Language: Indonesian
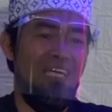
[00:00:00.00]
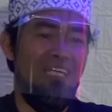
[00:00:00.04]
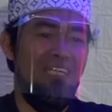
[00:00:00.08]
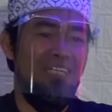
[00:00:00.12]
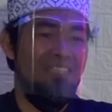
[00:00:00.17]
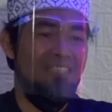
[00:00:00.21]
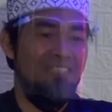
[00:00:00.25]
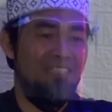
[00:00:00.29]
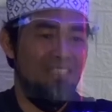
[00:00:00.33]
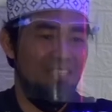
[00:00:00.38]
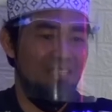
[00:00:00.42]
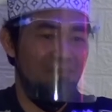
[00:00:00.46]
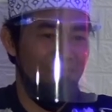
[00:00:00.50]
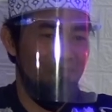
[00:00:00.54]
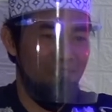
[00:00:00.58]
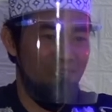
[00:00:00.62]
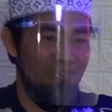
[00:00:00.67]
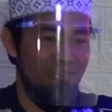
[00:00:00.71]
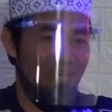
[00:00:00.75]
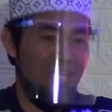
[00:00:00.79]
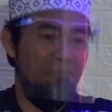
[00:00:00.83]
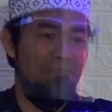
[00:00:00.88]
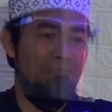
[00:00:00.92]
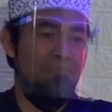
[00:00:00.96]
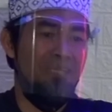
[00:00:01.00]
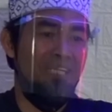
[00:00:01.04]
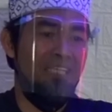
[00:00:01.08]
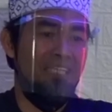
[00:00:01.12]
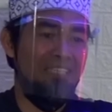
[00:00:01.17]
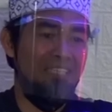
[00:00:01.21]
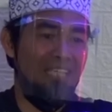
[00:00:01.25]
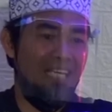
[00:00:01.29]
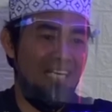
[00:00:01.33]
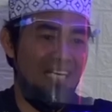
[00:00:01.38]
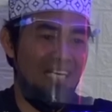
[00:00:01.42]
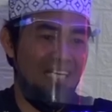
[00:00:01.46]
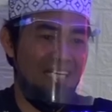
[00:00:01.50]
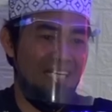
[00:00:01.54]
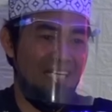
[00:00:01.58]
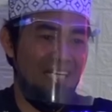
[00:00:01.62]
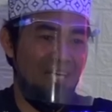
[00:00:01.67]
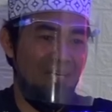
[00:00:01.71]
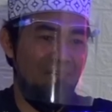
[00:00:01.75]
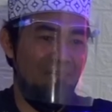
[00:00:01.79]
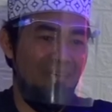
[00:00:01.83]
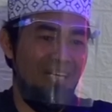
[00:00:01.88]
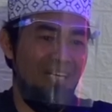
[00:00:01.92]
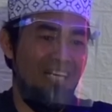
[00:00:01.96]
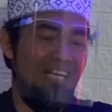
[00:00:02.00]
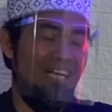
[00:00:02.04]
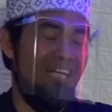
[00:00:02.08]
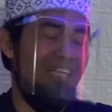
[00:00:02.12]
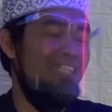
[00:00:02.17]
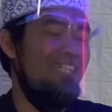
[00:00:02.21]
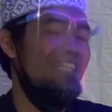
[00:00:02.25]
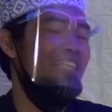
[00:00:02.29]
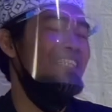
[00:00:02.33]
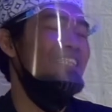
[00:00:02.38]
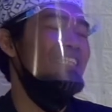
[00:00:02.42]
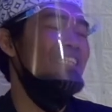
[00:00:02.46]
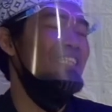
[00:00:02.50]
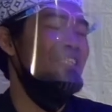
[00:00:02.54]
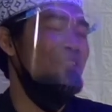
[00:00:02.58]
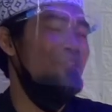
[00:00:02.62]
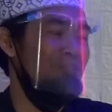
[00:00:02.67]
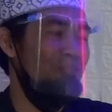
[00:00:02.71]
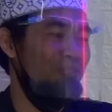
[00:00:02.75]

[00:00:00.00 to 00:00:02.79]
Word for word: Semua perintah agama ada risiko.